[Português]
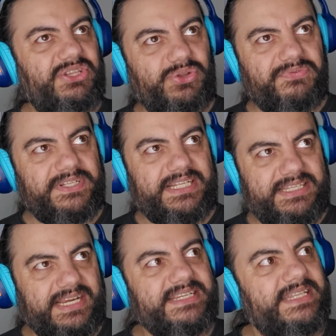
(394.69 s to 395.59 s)

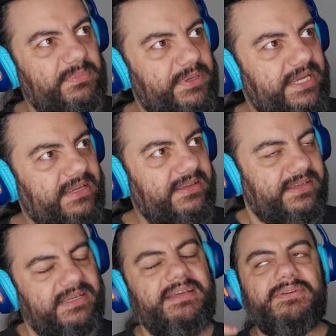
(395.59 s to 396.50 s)
93 dB,
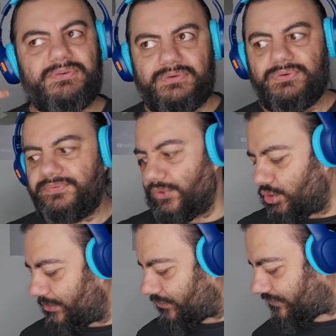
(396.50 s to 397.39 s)
o
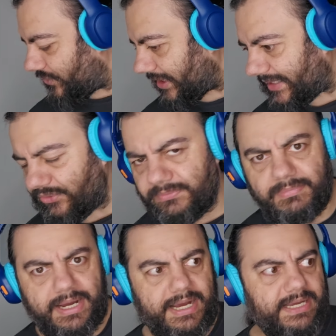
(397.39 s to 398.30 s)
volume do fone está no
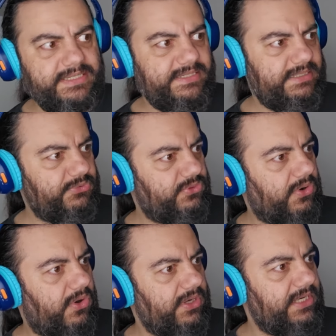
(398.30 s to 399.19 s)
máximo,
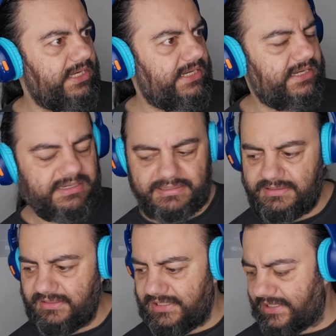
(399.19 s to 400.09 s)
olha!
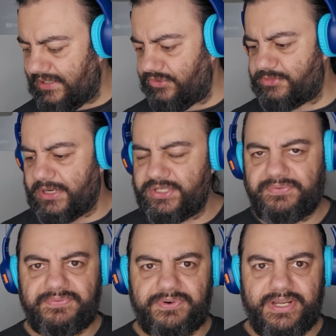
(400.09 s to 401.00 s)
E aqui no
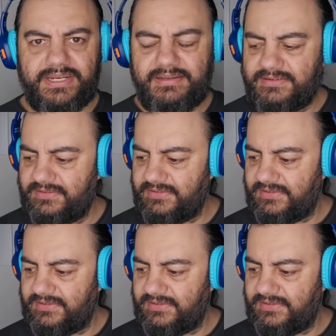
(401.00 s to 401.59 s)
smartphone.